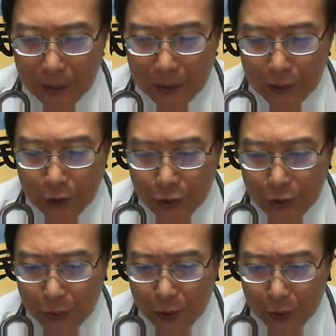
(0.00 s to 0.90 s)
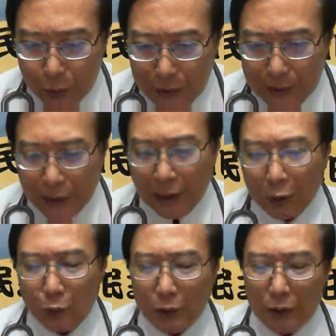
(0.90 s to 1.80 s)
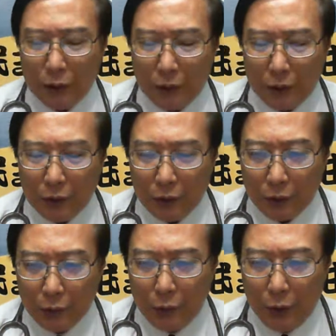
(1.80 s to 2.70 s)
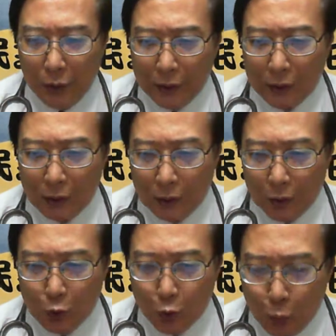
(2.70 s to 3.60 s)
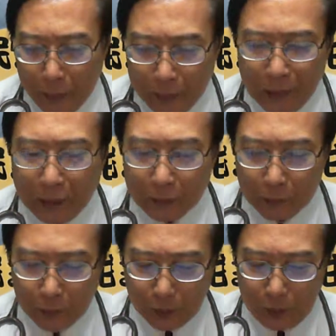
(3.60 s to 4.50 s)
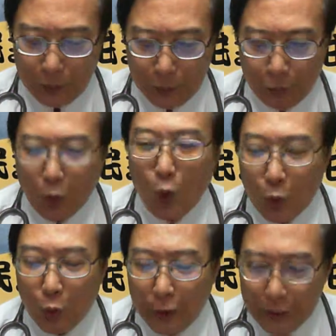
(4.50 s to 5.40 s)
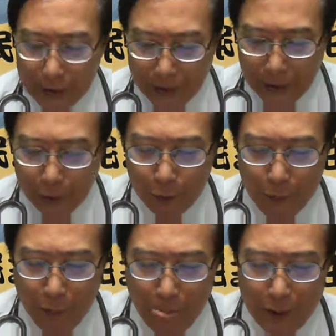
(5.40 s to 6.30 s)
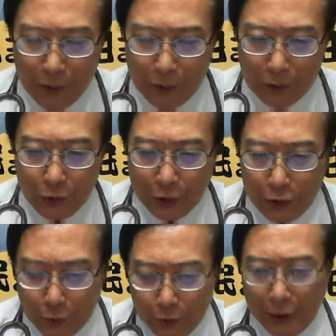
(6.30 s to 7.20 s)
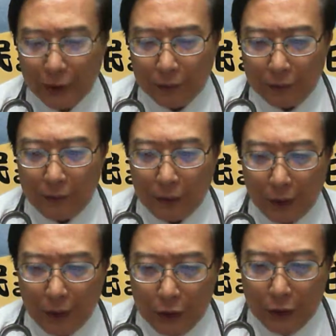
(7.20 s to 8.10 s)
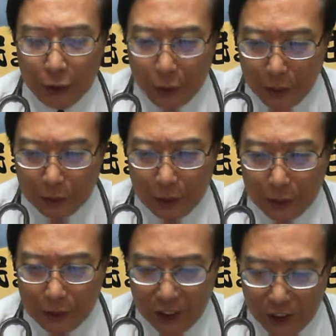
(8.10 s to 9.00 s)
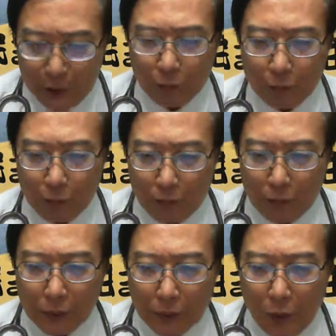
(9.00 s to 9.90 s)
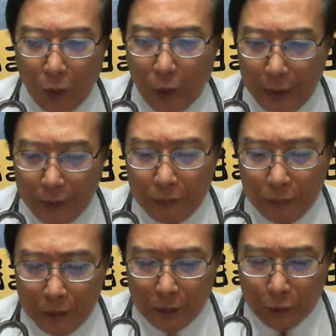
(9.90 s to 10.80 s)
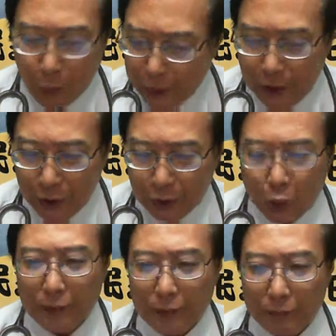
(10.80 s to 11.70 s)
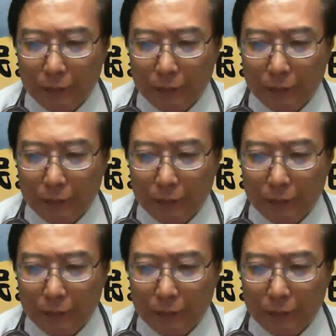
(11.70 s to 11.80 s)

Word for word: 小小的几层楼梯，对迄款输煤炭无防火的材料，只要烧起，来，烧得到底真紧，乌烟毒气拢出，来，